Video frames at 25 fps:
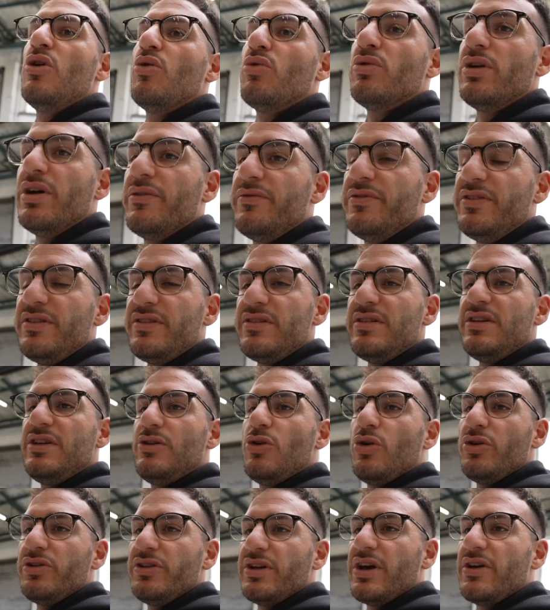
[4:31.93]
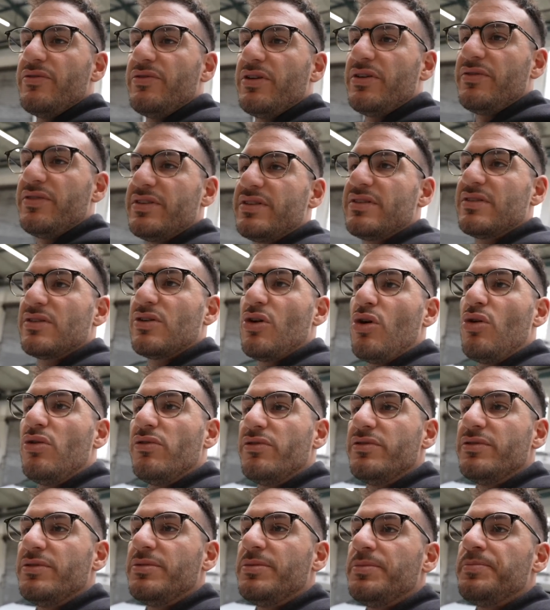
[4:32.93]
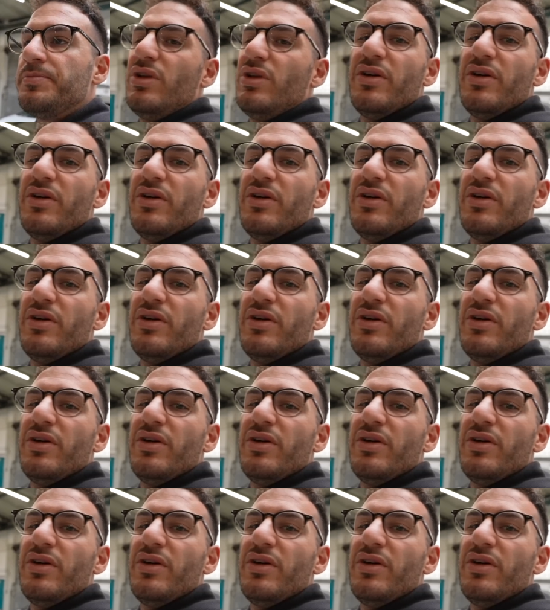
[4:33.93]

Und dann wissen die Leute einfach, was sie kaufen